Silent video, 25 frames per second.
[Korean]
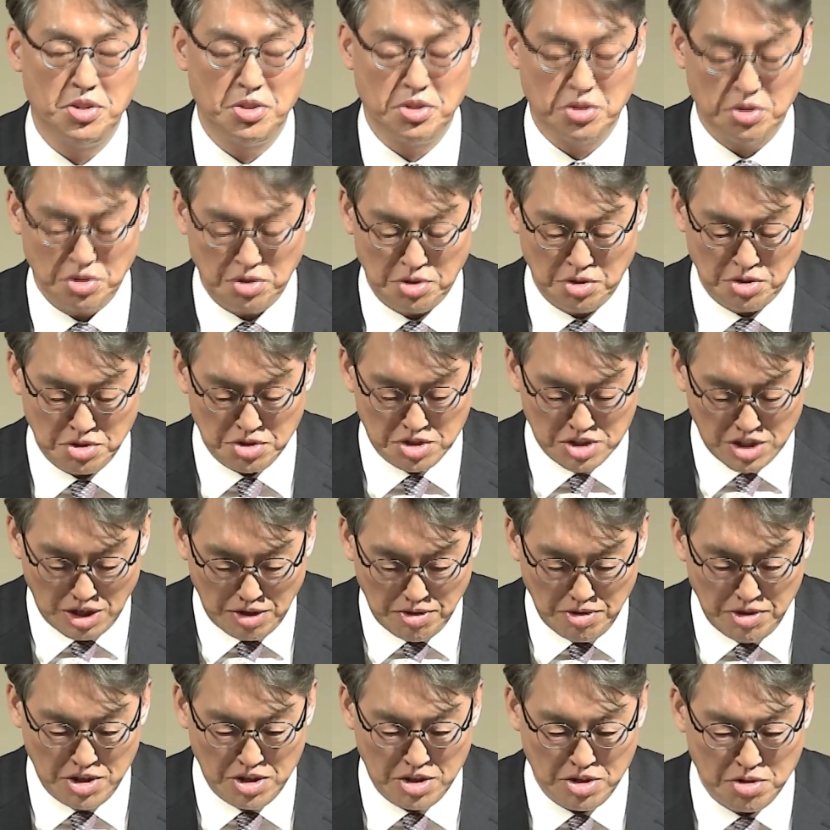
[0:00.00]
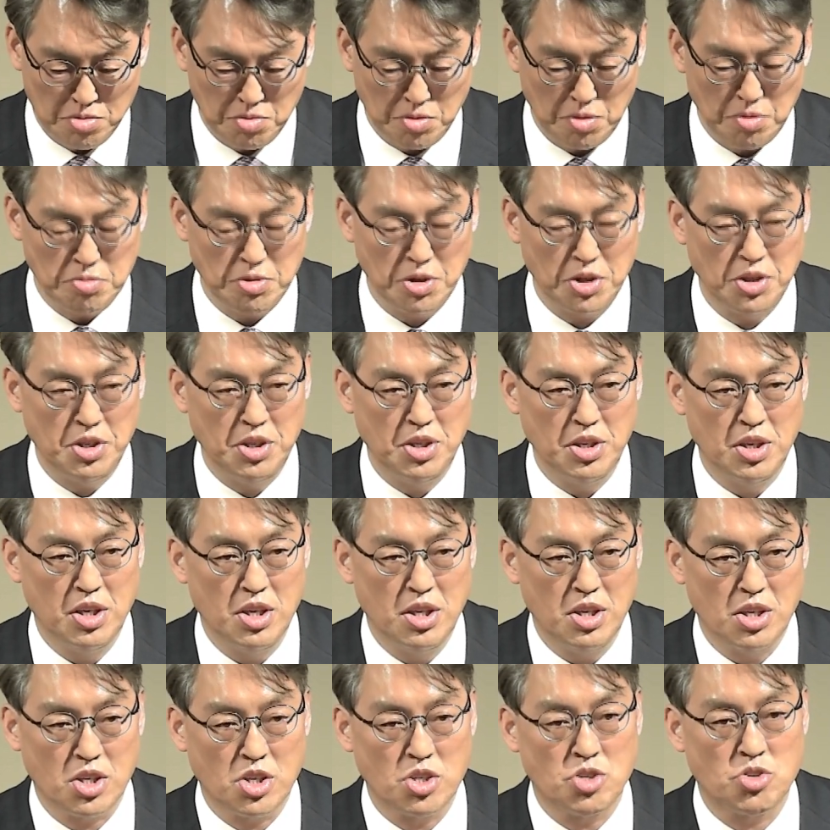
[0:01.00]
또 사회도 보면은
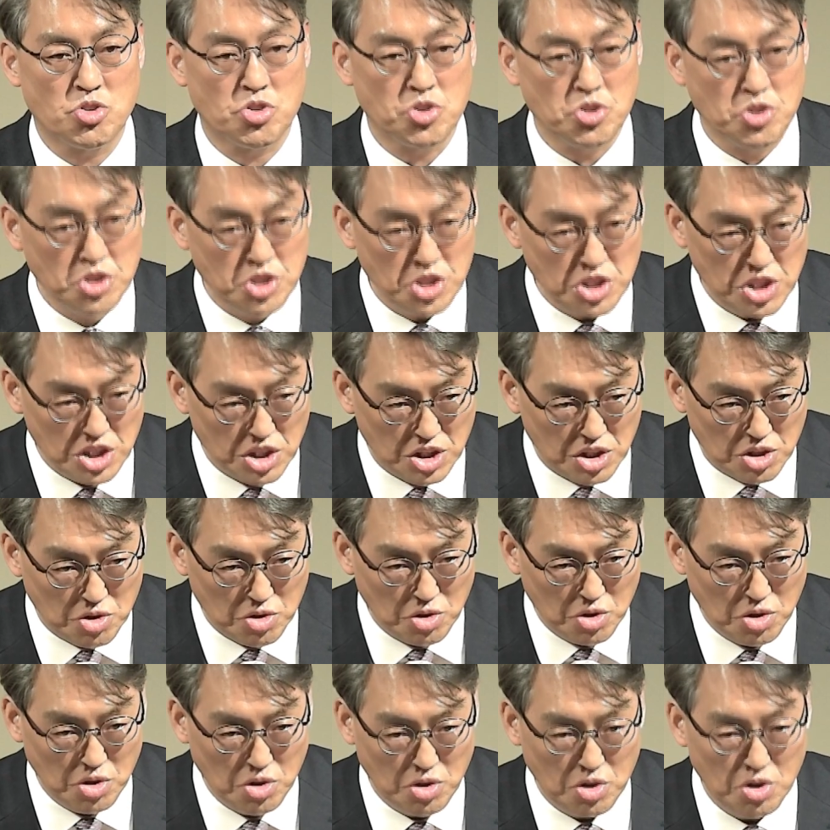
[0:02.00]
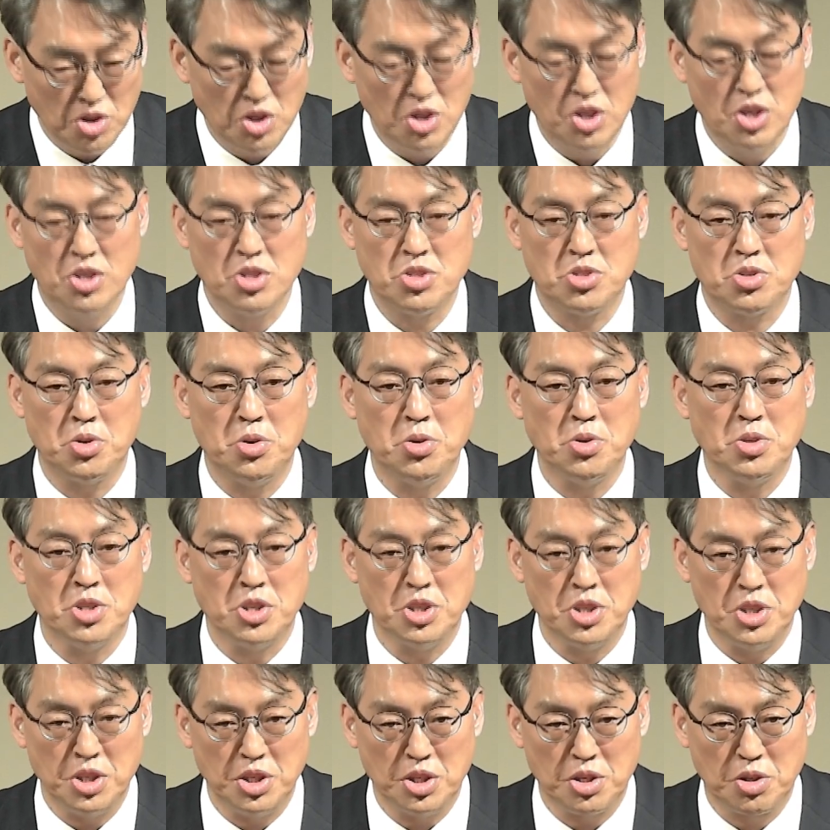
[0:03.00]
주인이 있고
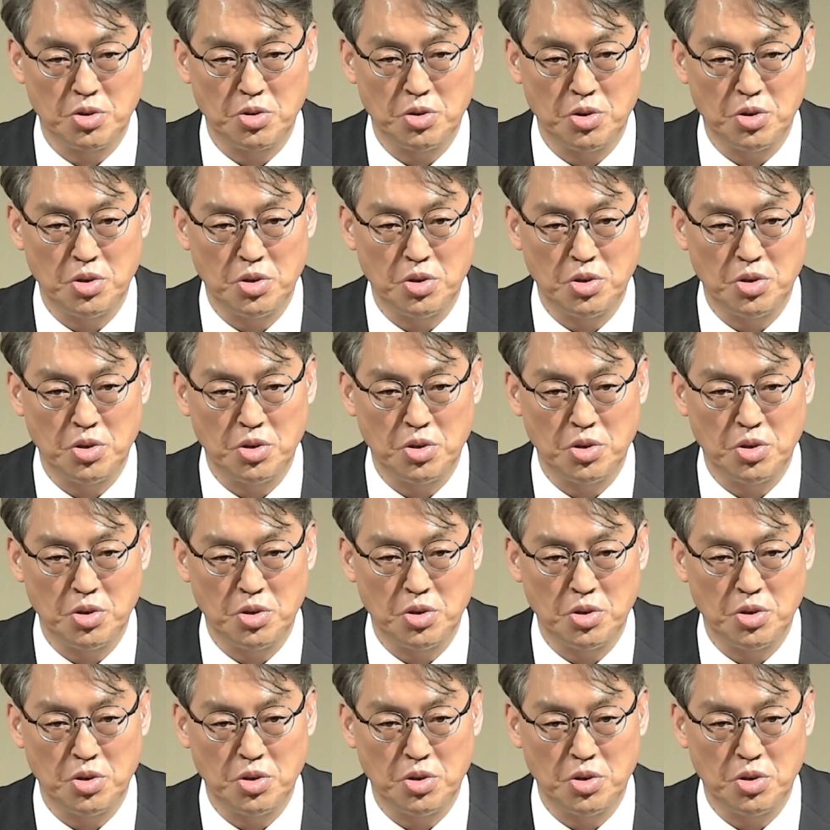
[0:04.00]
종들이 있고